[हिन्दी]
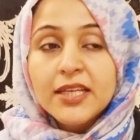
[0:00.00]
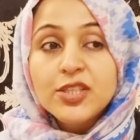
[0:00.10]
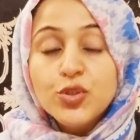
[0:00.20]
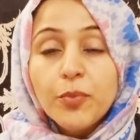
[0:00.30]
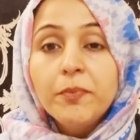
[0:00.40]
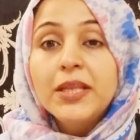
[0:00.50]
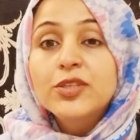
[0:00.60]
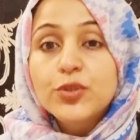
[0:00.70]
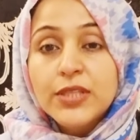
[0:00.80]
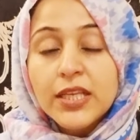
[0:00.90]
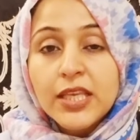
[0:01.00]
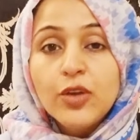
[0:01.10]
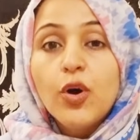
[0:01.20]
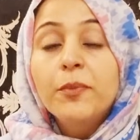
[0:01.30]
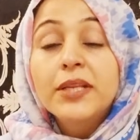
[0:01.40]
कि सुबह मेरे ससुर की
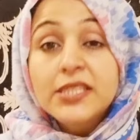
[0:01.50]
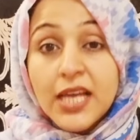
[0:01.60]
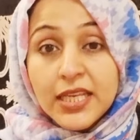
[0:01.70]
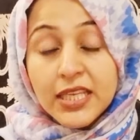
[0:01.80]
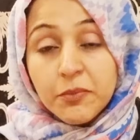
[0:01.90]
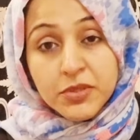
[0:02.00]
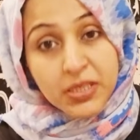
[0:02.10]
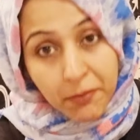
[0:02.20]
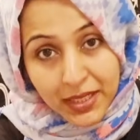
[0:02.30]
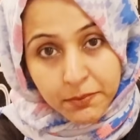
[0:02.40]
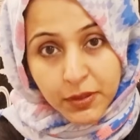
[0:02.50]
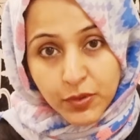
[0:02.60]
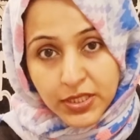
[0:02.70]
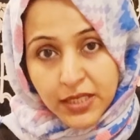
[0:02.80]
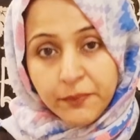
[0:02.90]
और मेरी साली की मुझसे बात भी हुई
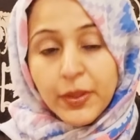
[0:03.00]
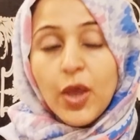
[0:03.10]
थी